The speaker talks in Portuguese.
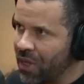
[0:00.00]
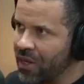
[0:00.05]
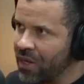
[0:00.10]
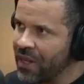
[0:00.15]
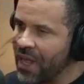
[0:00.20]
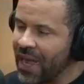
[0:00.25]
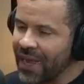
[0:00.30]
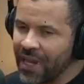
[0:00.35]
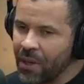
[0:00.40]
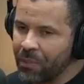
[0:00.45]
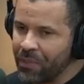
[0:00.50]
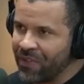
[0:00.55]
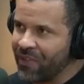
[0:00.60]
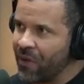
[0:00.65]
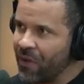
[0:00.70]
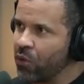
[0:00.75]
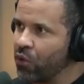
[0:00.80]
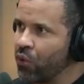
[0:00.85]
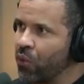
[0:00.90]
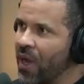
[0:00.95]
Porque né, aquele
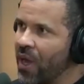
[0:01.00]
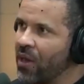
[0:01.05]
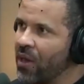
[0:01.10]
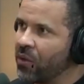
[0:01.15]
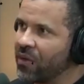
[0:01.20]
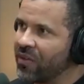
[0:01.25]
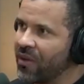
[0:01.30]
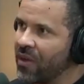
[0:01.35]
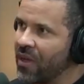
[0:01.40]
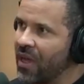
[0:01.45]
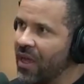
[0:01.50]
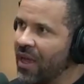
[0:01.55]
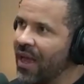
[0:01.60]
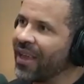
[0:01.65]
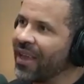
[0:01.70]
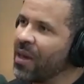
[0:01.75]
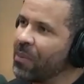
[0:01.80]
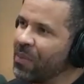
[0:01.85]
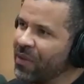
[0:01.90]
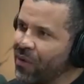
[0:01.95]
pisão no joelho. exemplo, se,
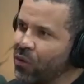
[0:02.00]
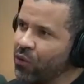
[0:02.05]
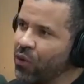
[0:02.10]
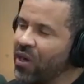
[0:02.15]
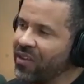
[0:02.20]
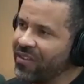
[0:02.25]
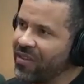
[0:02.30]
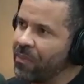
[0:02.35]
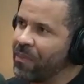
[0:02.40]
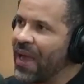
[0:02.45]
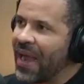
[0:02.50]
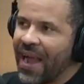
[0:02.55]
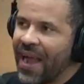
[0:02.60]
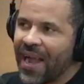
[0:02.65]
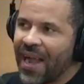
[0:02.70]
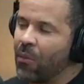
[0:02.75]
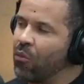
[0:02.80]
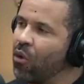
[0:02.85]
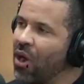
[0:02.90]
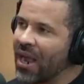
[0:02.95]
é. Aquele pisão no joelho que se
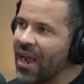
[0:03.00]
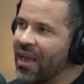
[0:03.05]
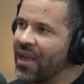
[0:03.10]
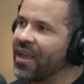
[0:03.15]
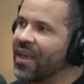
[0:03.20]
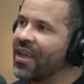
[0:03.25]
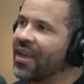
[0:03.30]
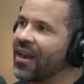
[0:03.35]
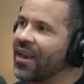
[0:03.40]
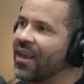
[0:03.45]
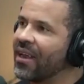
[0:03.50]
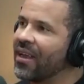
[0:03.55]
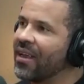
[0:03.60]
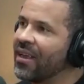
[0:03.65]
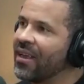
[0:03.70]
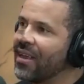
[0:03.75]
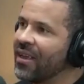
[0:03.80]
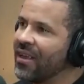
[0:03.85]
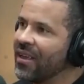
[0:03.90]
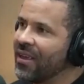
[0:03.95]
pegar, acabou a carreira.